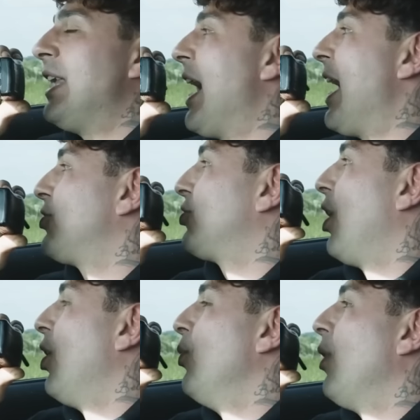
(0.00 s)
Sí, así
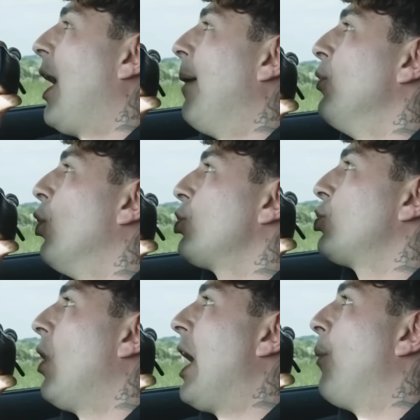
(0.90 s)
que no estoy seguro
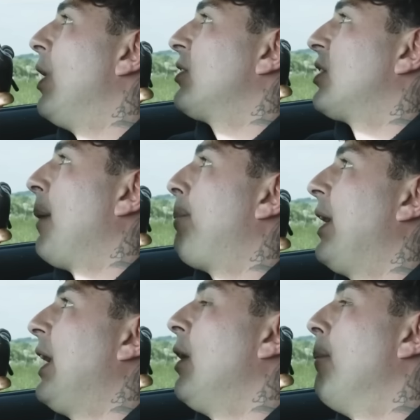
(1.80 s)
cómo será una
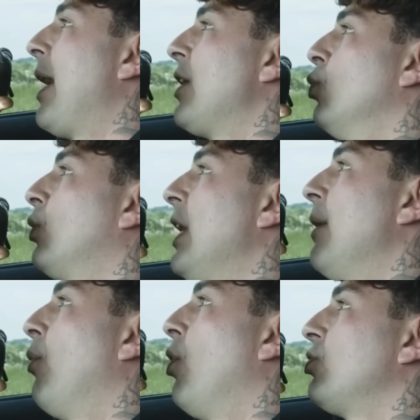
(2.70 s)
caja manual, nada de
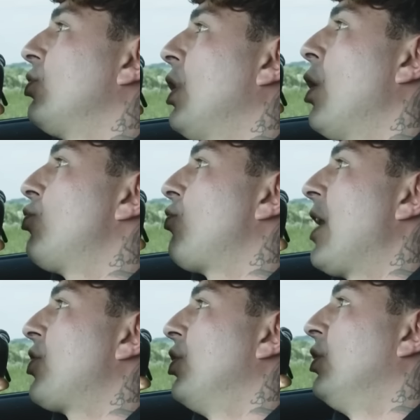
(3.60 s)
tracción,
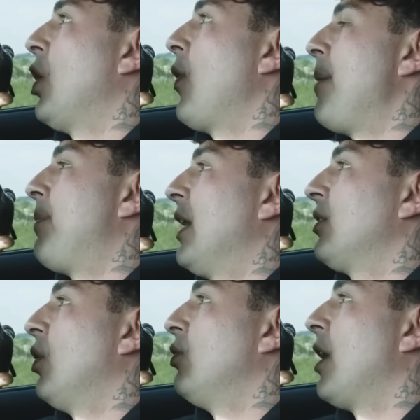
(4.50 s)
no ABS,
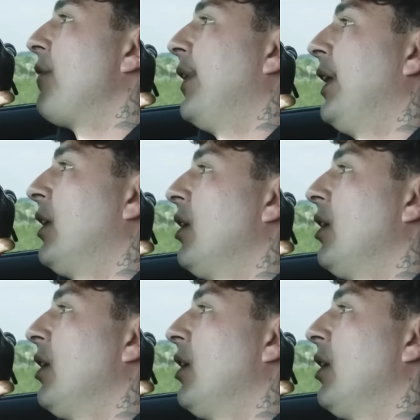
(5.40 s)
nada. Fuera